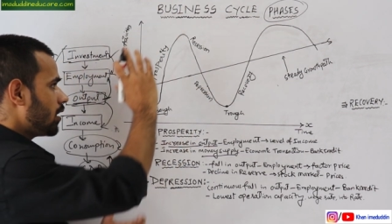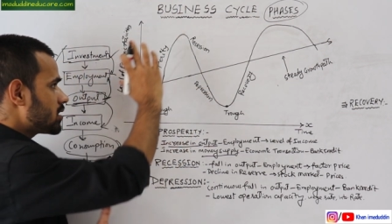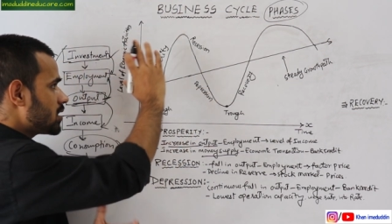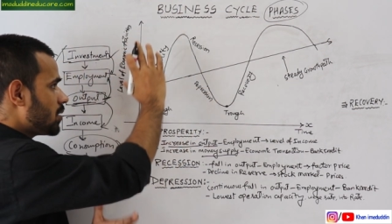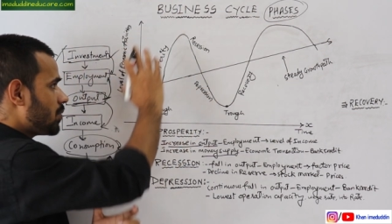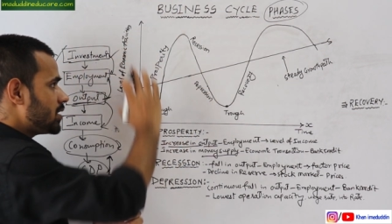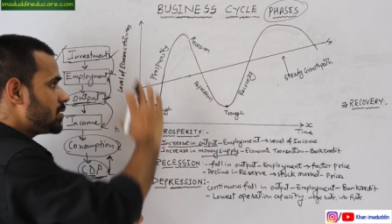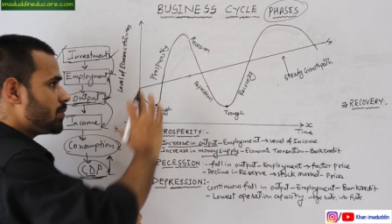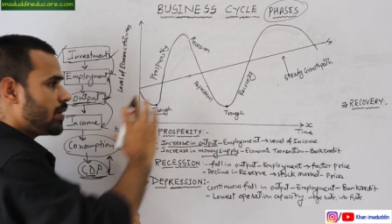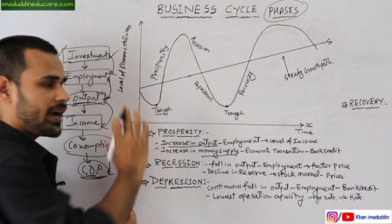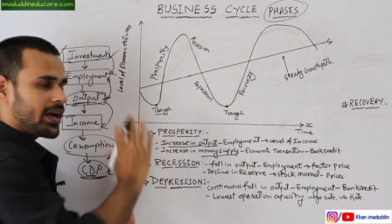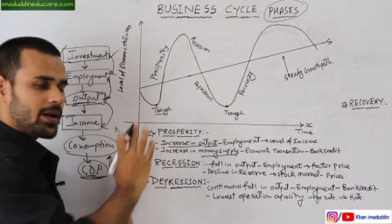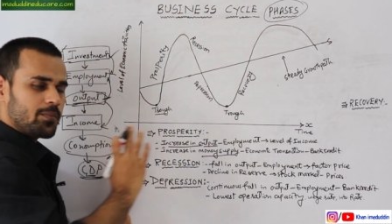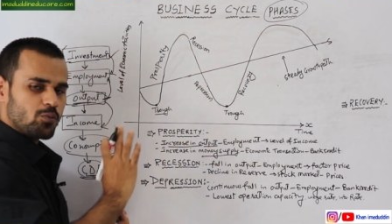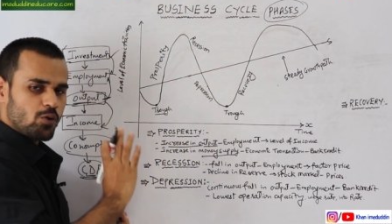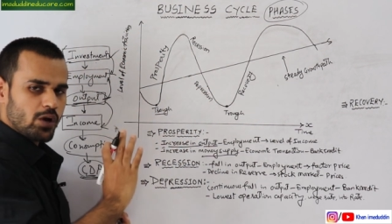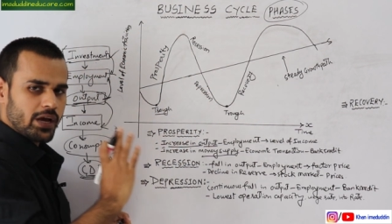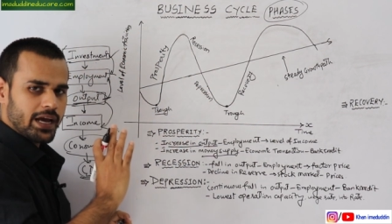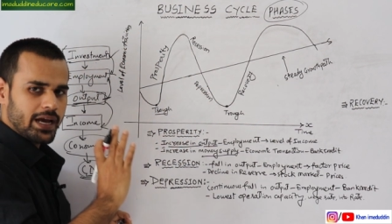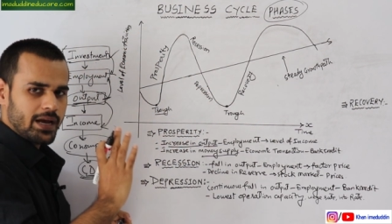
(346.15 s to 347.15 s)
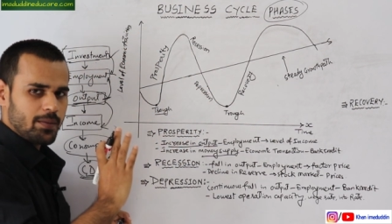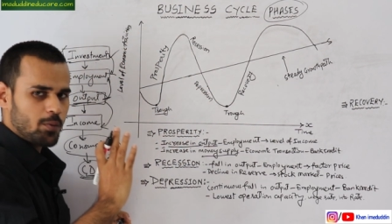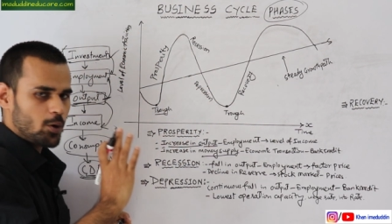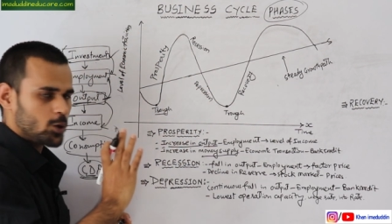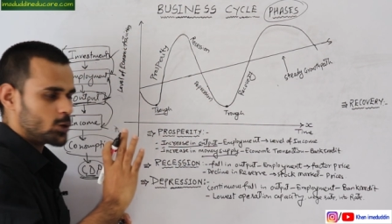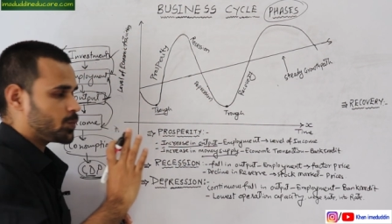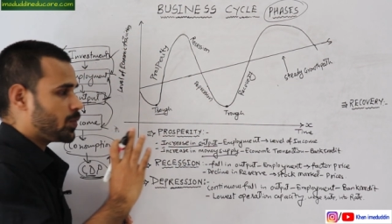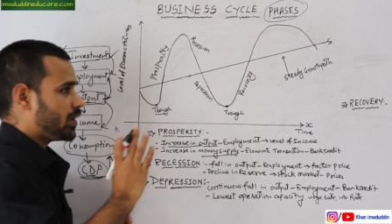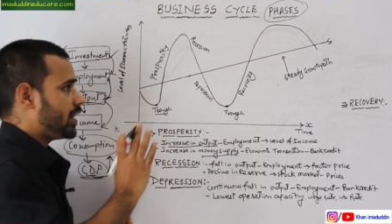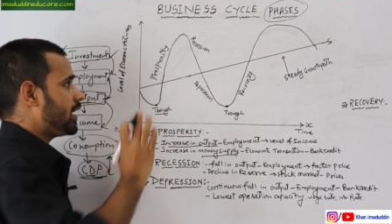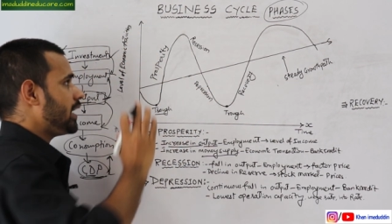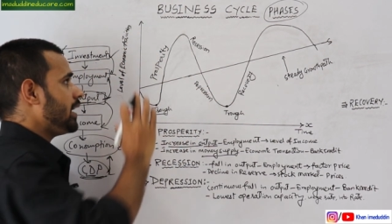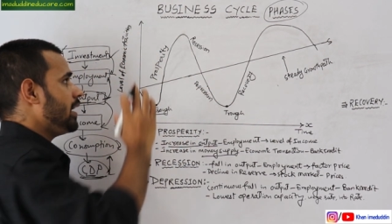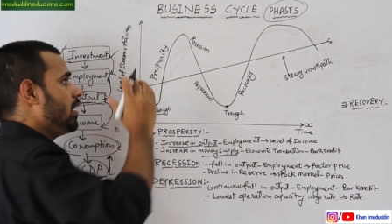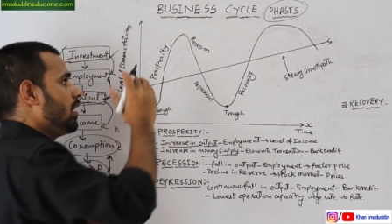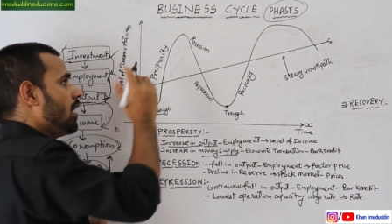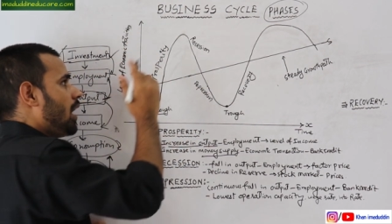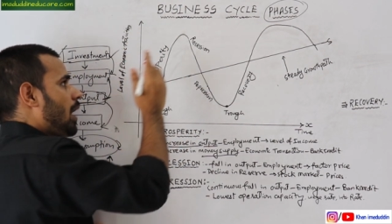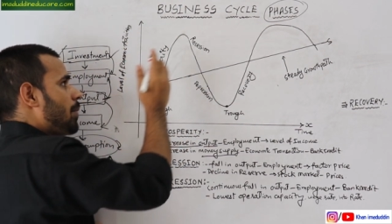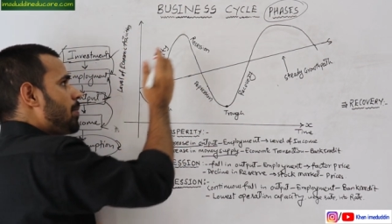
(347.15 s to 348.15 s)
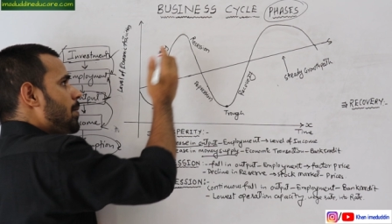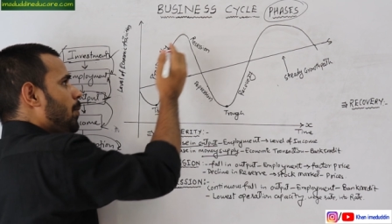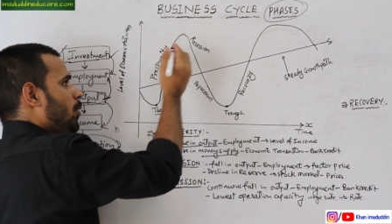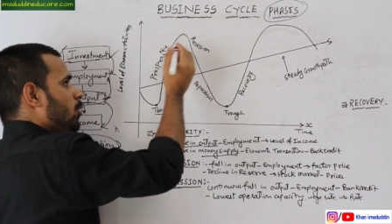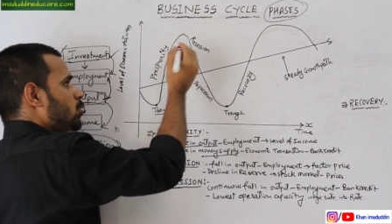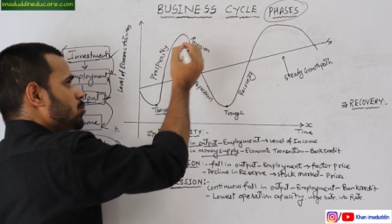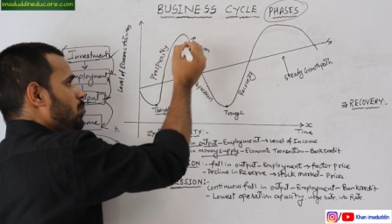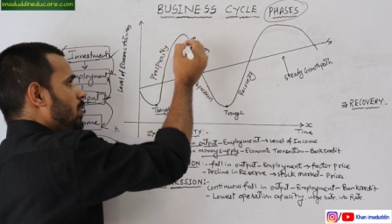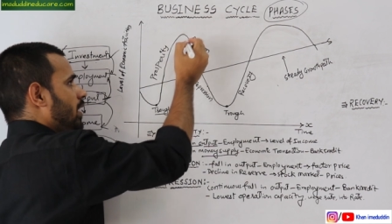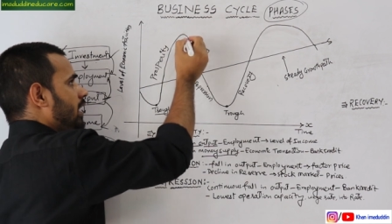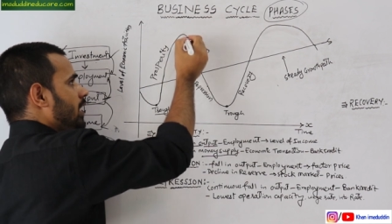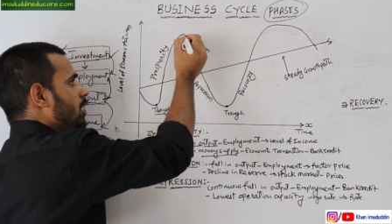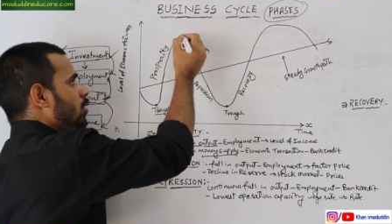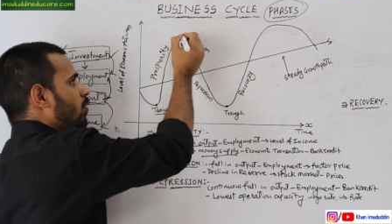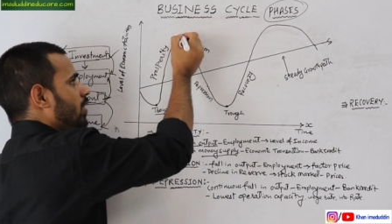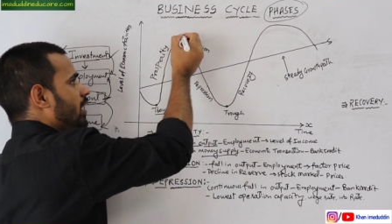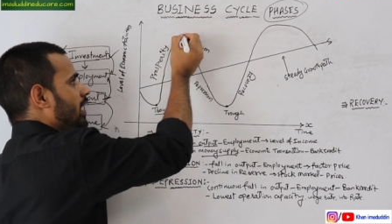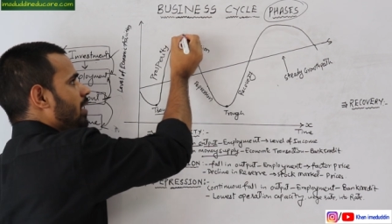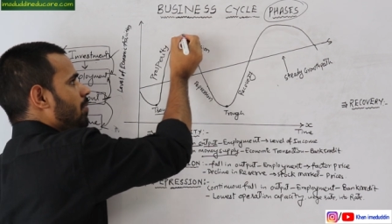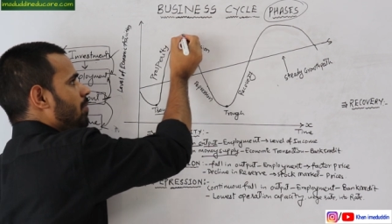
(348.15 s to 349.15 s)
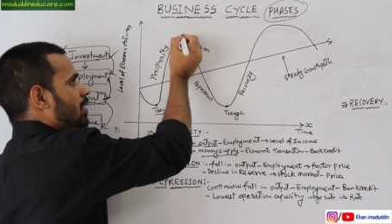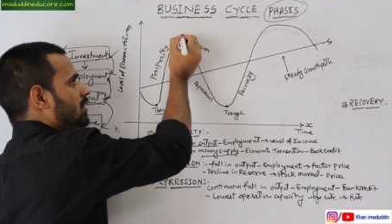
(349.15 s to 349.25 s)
समझ में आगे पूरा क्या है प्रॉस्पेरिटी अभी प्रॉस्पेरिटी होने के